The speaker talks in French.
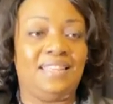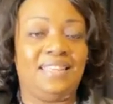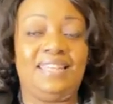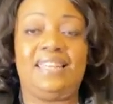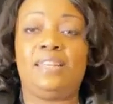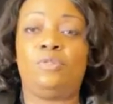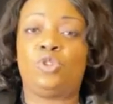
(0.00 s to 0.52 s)

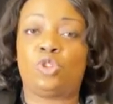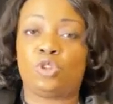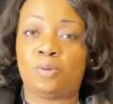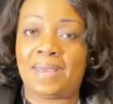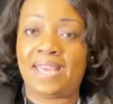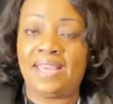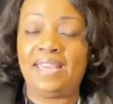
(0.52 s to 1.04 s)
Il est le
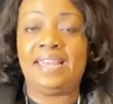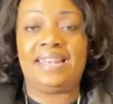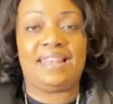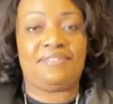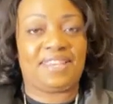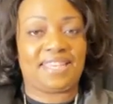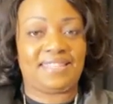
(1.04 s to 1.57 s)
chemin,
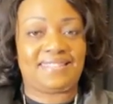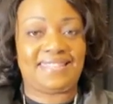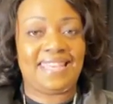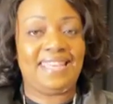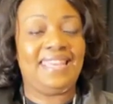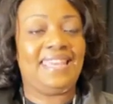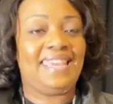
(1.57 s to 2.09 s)
la
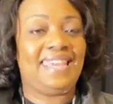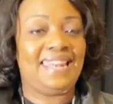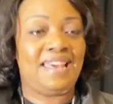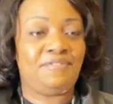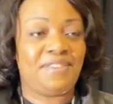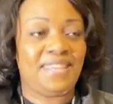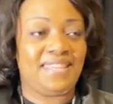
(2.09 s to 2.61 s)
vérité et
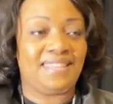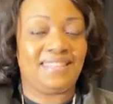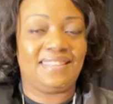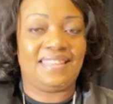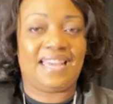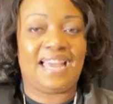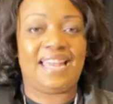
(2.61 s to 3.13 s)
la vie.
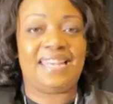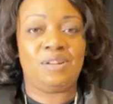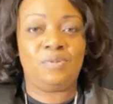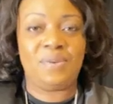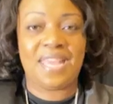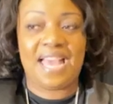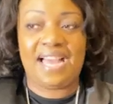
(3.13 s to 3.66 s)

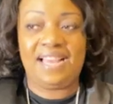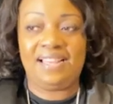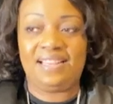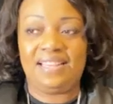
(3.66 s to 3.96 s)
Alléluia.